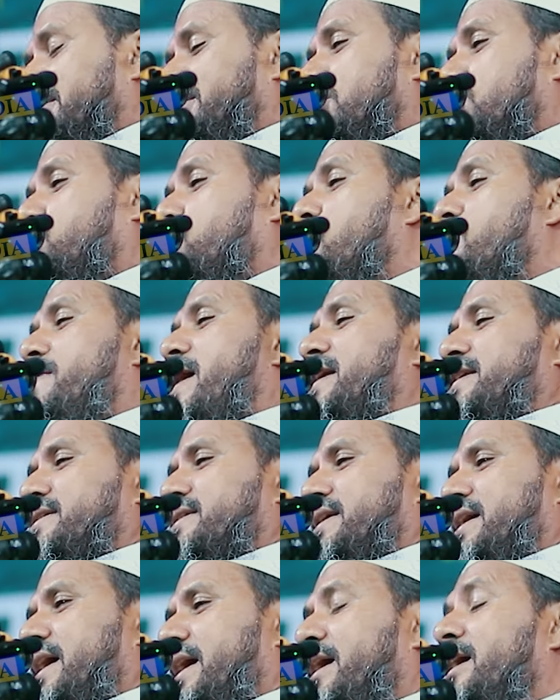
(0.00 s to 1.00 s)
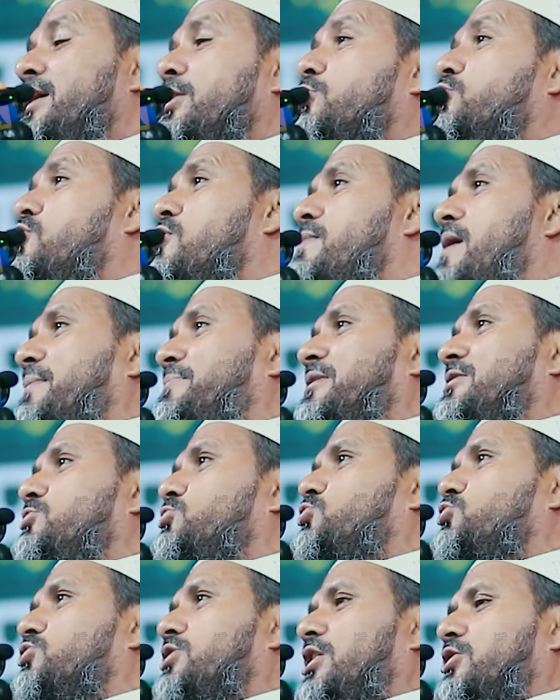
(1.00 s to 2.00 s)
যিনি ঘুমান না ঘুমাবেন
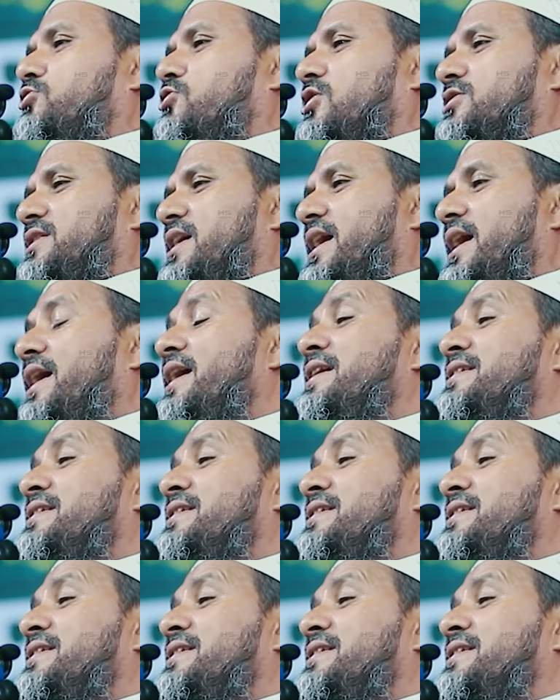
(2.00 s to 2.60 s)
দূরের কথা